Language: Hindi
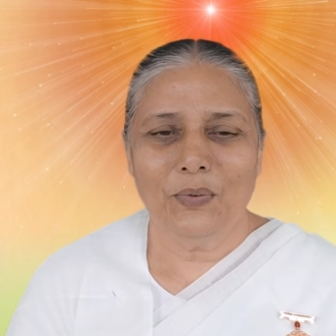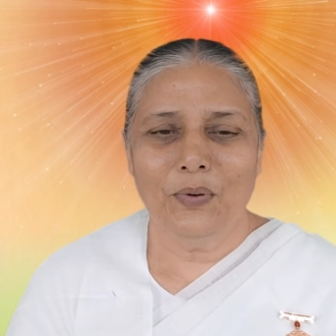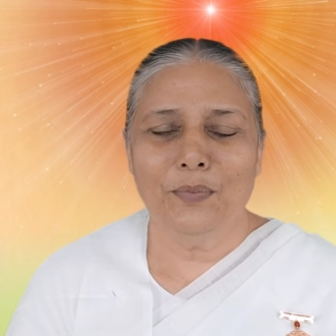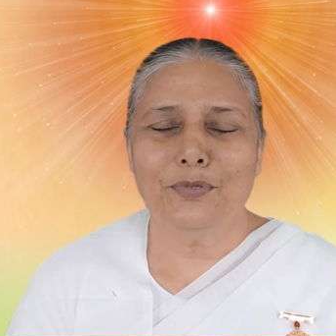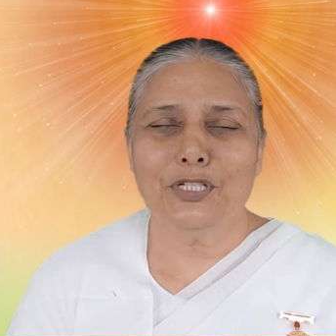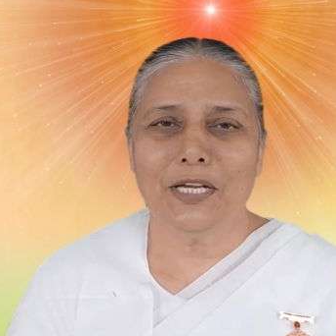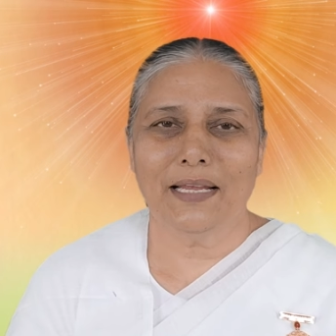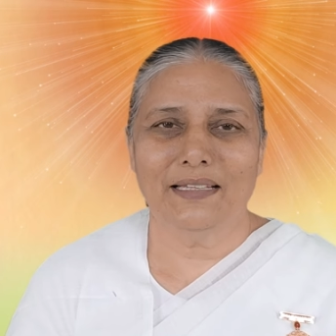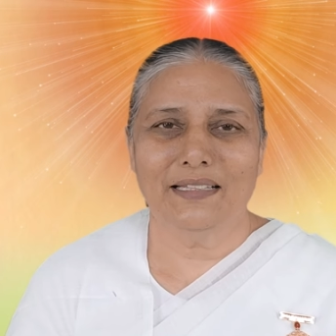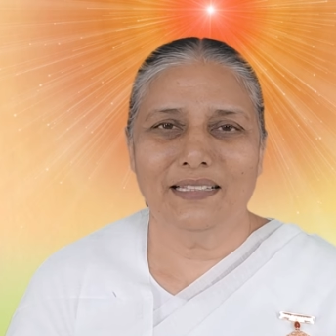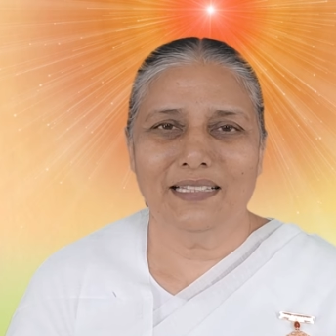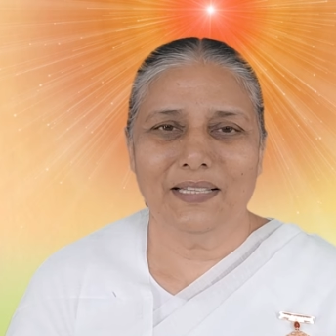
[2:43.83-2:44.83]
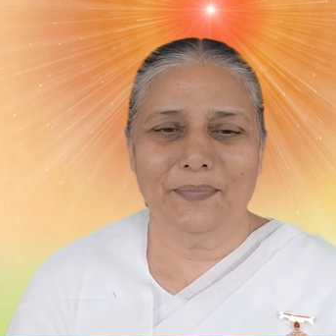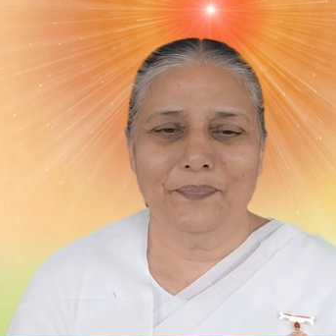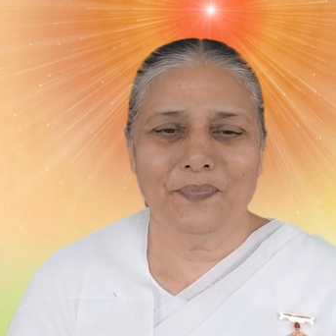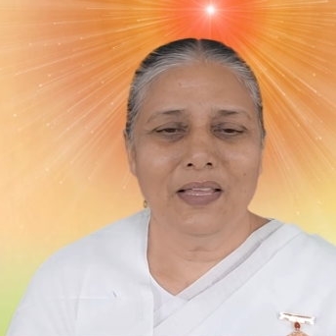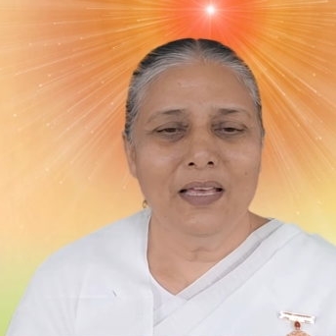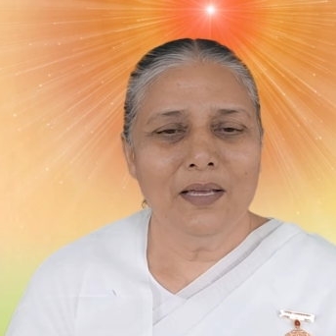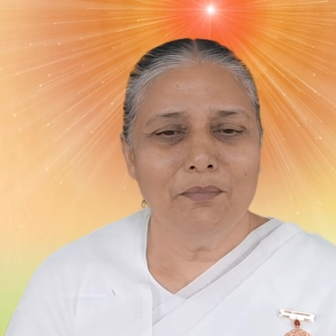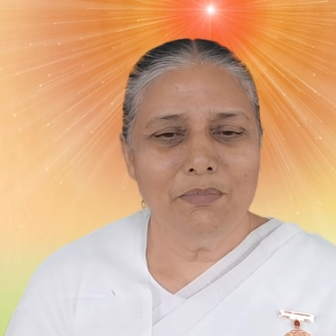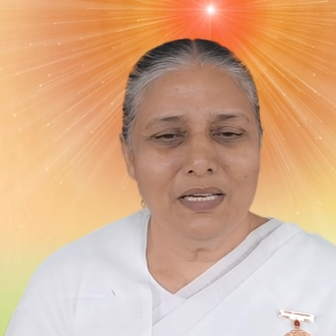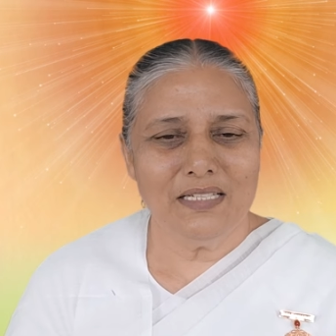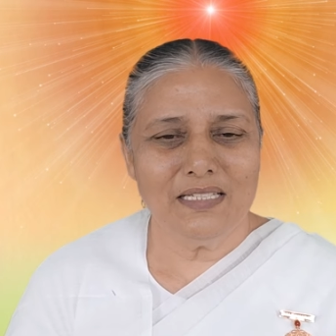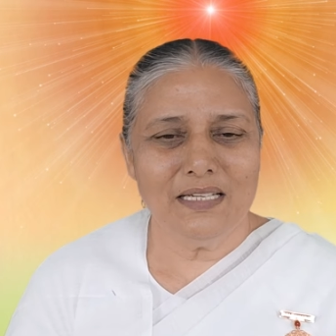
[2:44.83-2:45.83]
ओम शांति
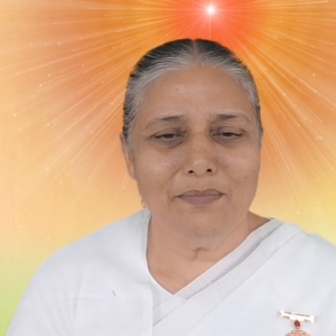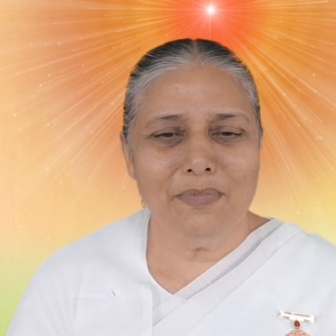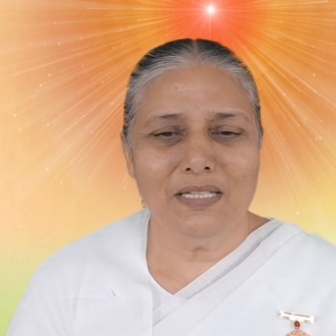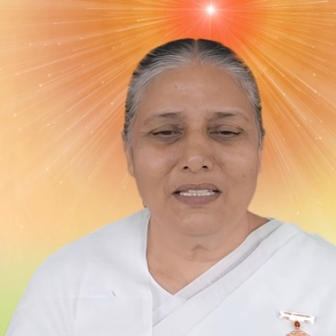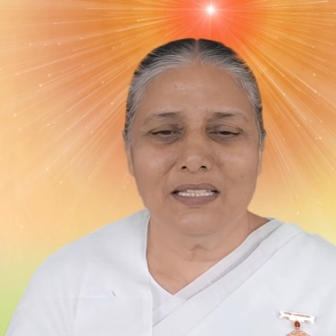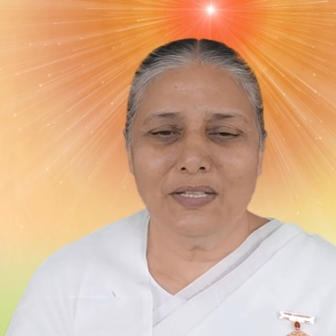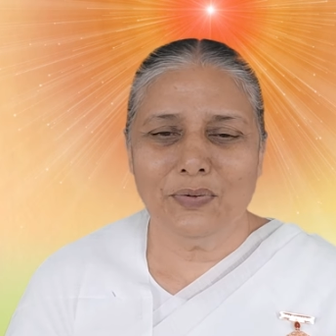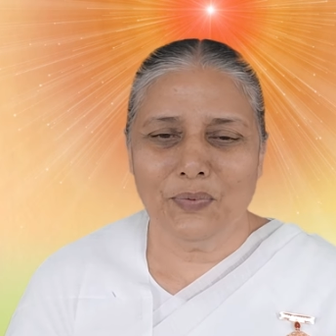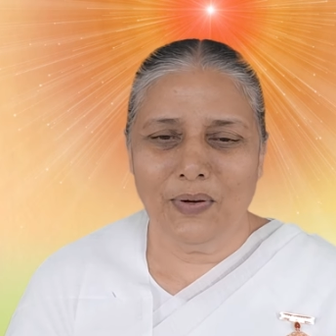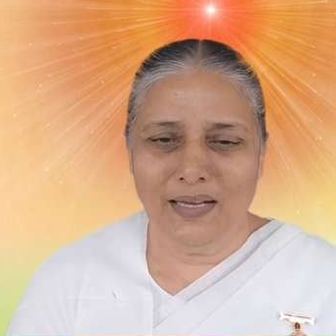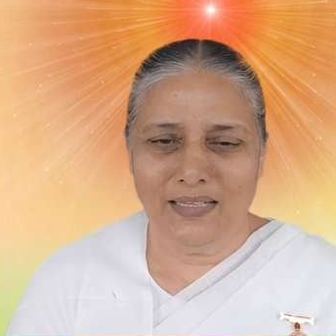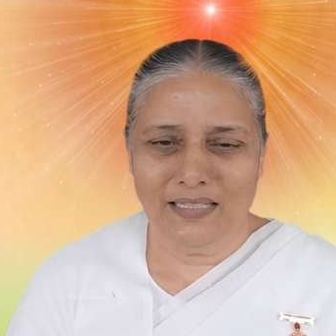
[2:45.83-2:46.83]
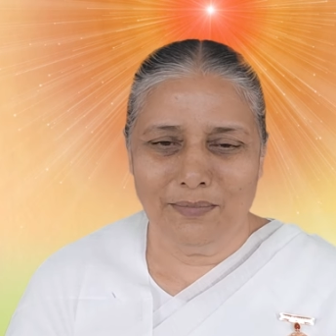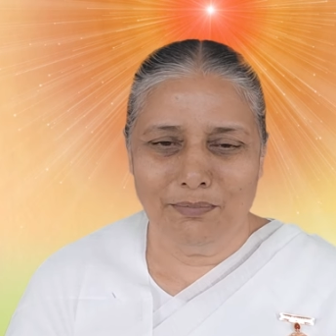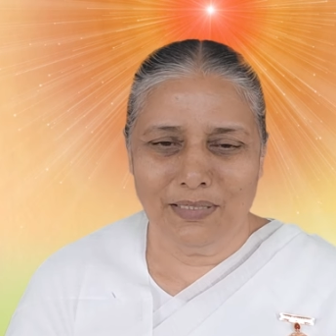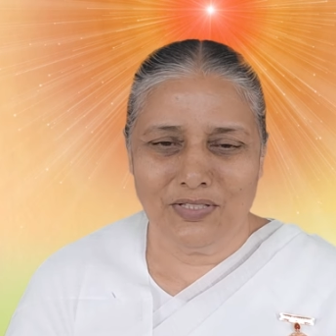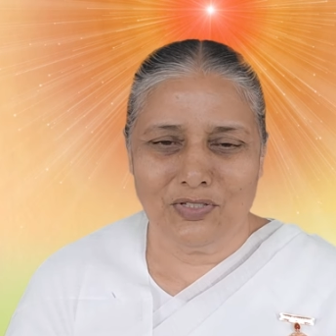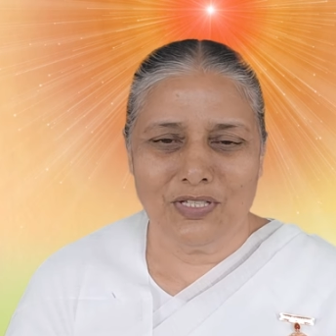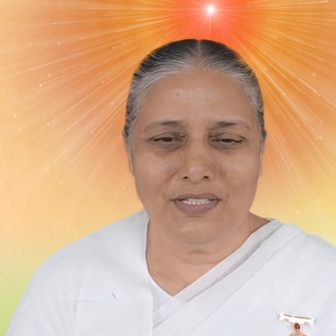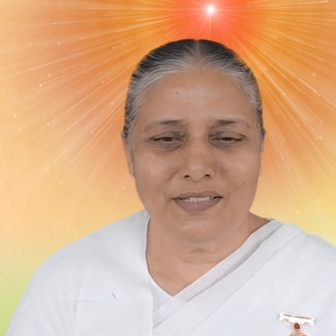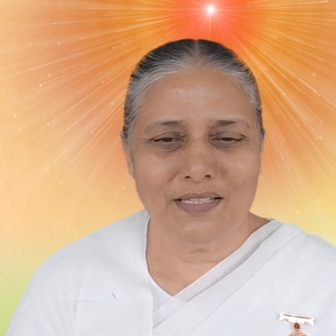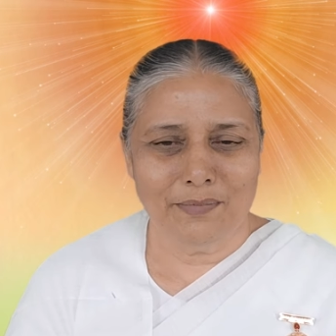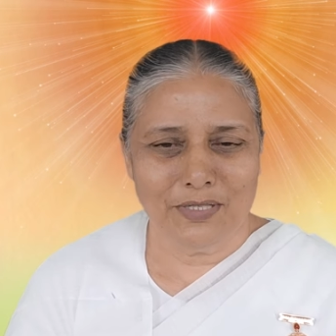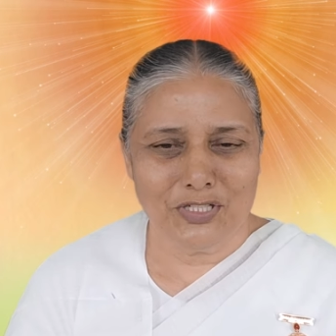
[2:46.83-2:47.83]
मीठे मीठे रूहाने बच्चे
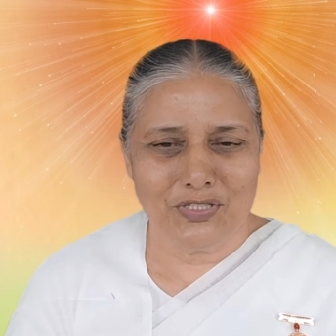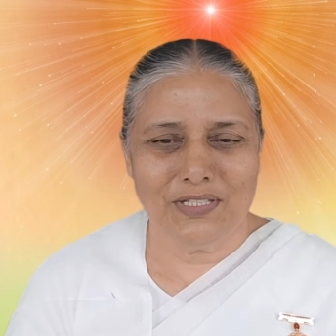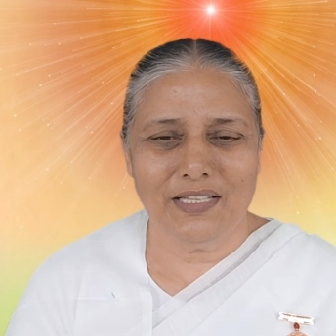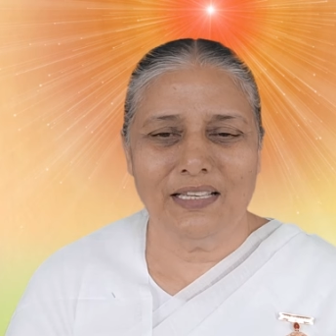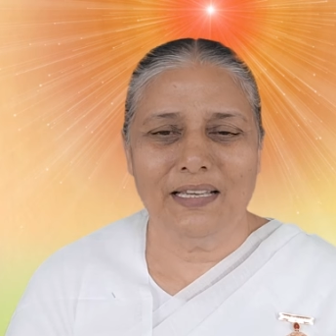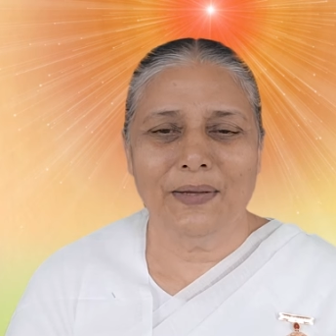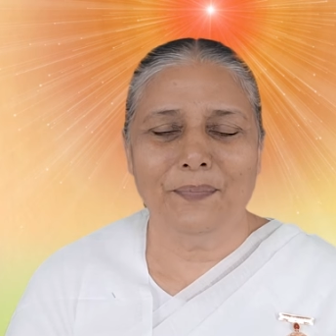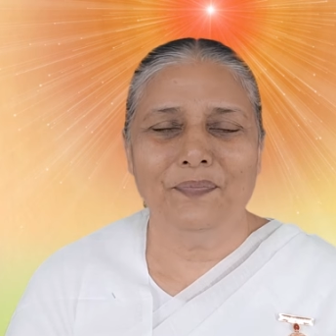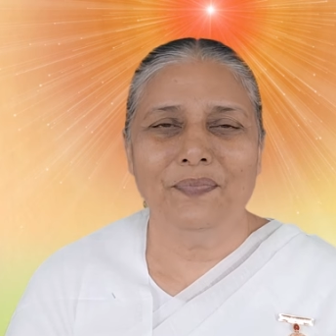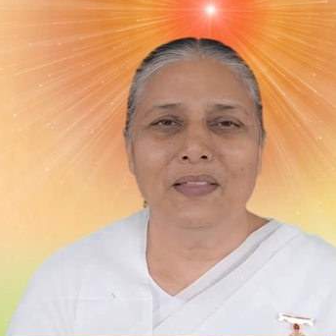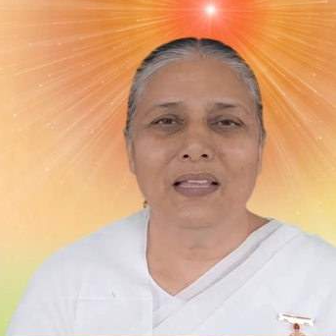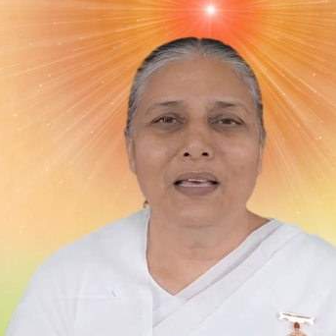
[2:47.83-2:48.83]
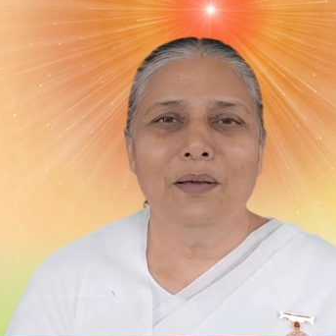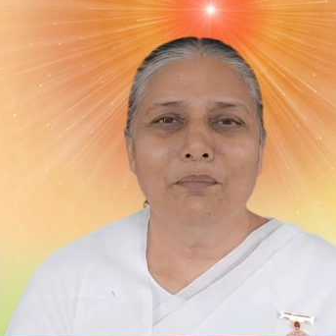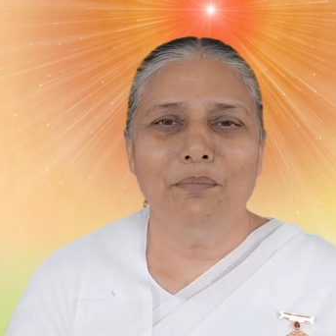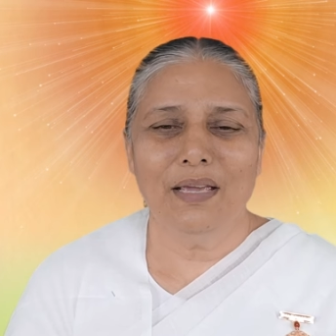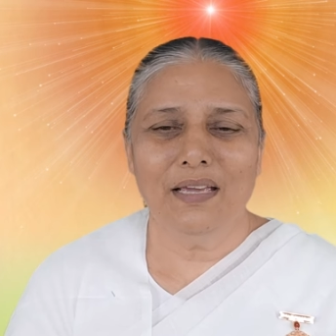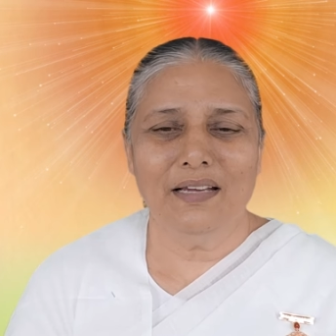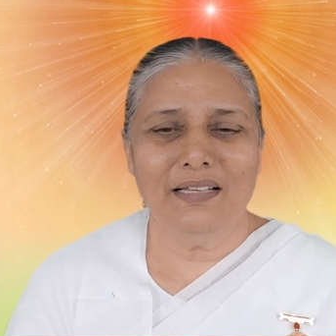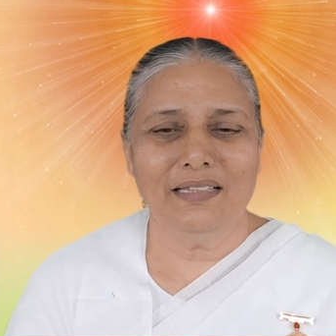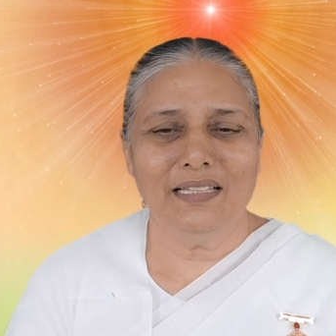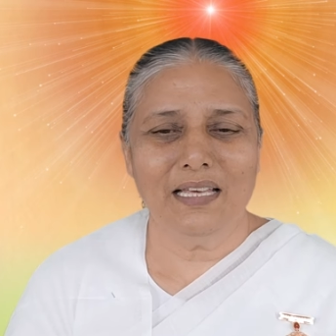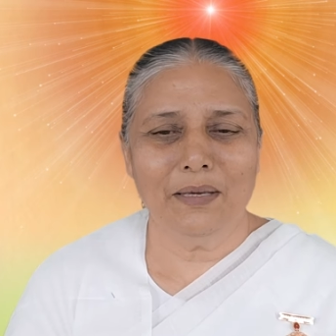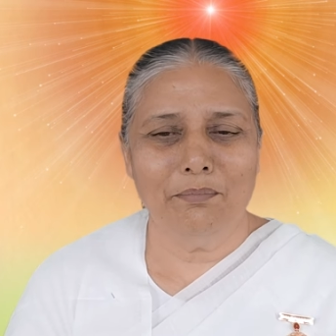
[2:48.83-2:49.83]
समझते हैं बेहद
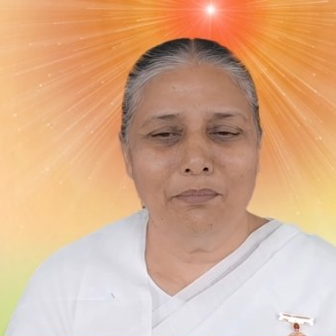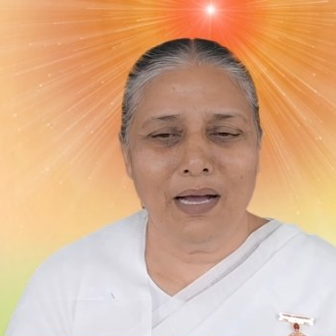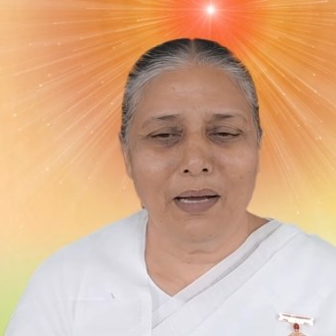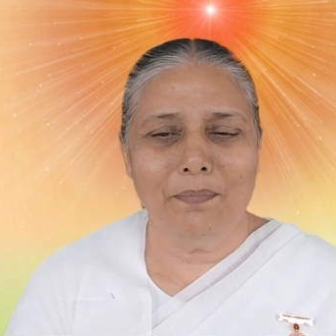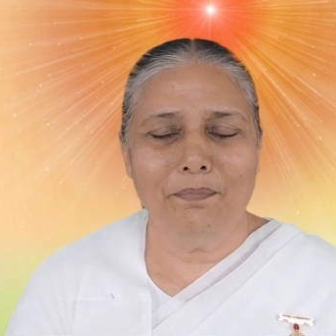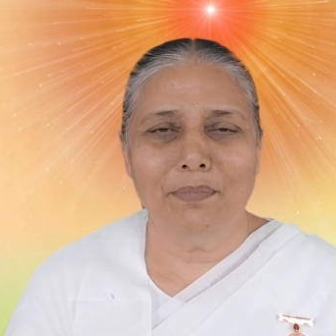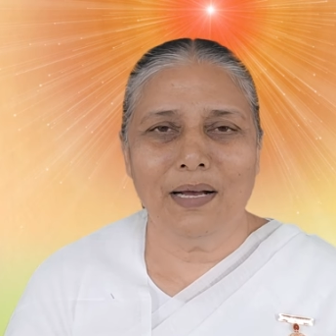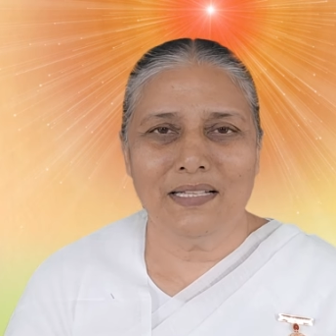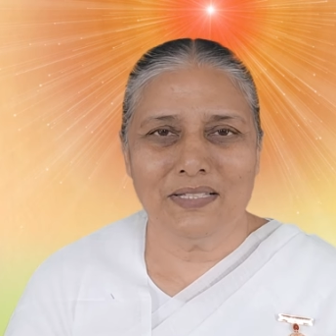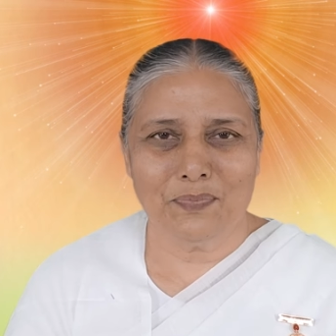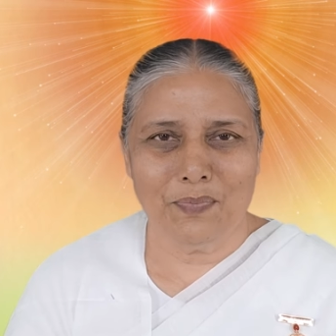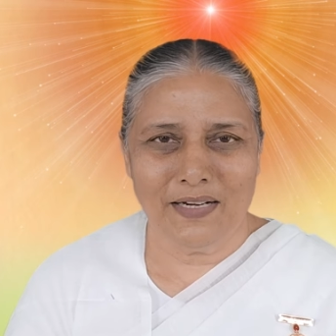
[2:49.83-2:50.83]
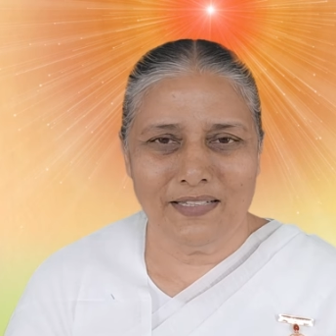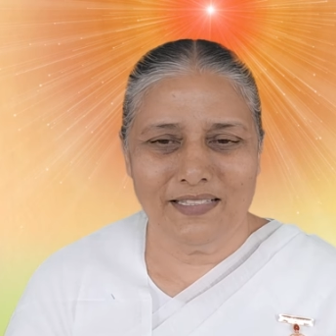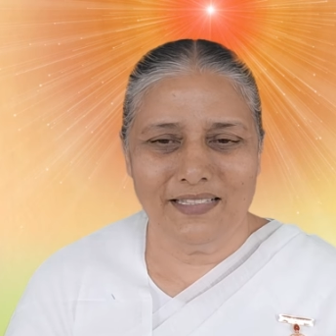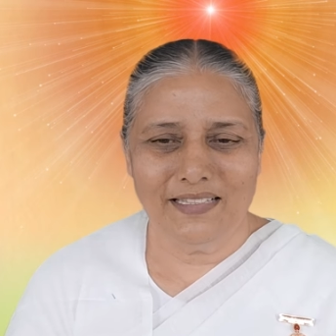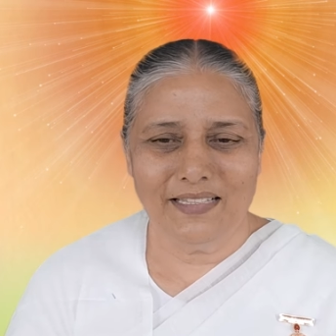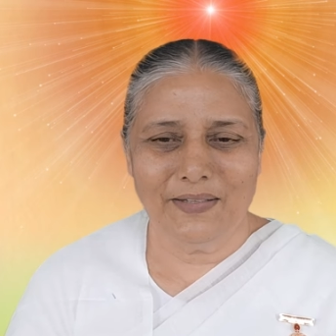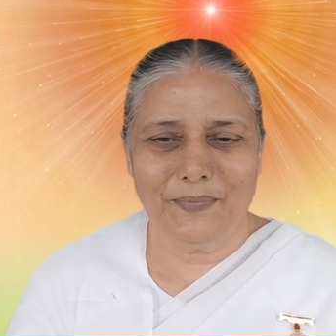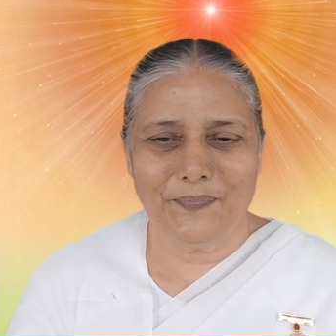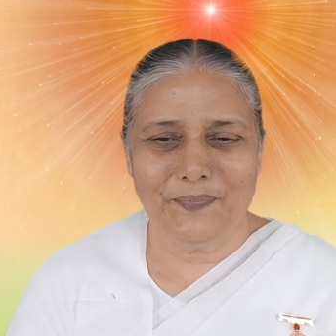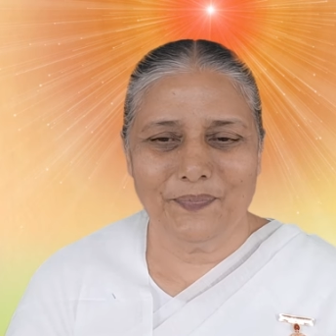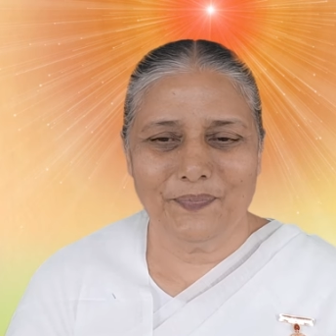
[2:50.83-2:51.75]
के बाप पास बैठे हैं